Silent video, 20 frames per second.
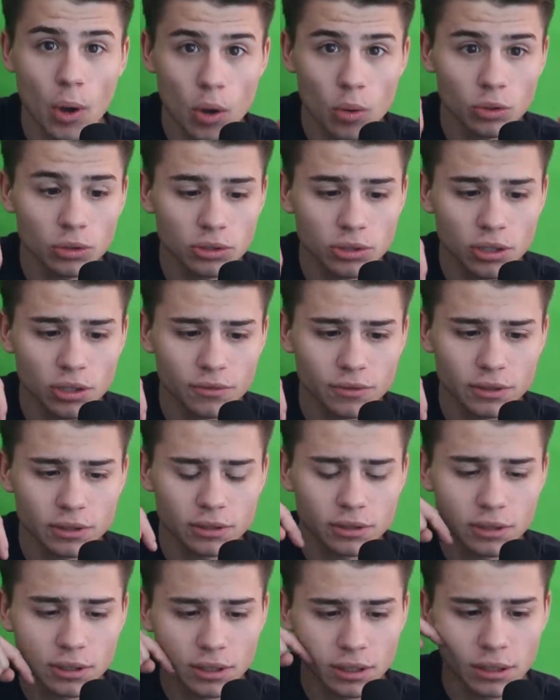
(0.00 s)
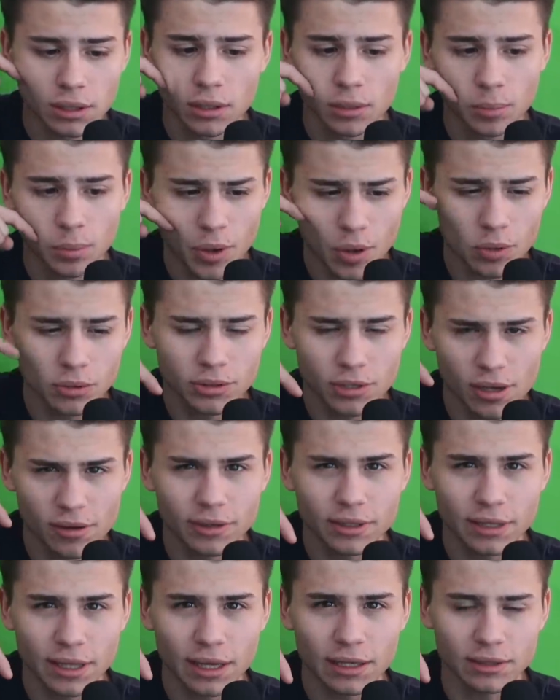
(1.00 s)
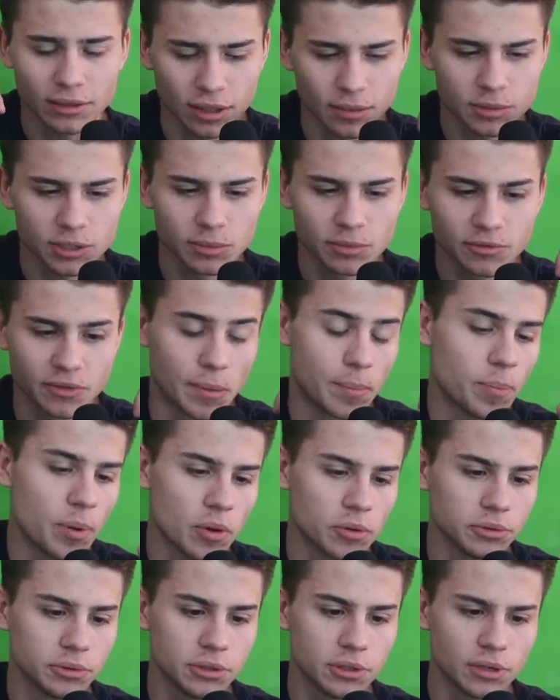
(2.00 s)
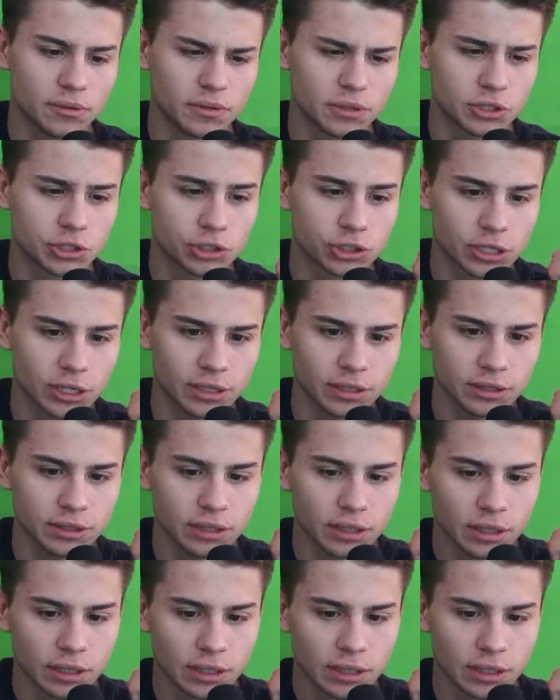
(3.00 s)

południowych południowych, tak? Dobrze mówię, południowych szczelin.